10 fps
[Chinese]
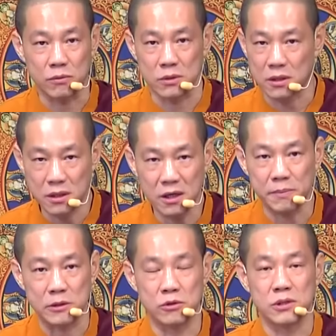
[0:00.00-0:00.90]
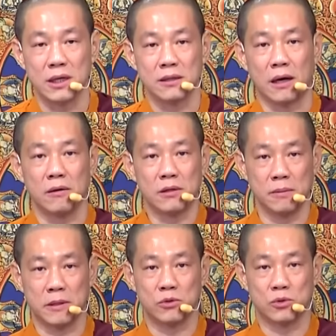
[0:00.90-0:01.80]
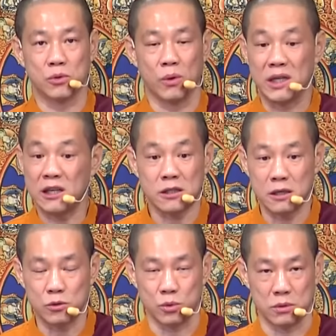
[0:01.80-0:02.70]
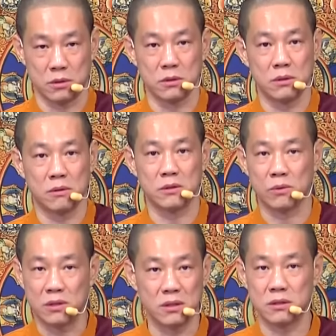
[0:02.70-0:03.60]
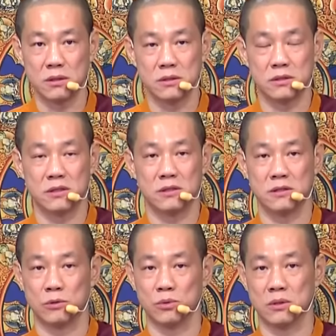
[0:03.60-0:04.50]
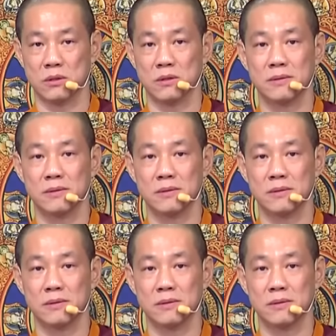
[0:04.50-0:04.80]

我就特别去宣导，特别去做。我一生如此，或者我生生世世如此，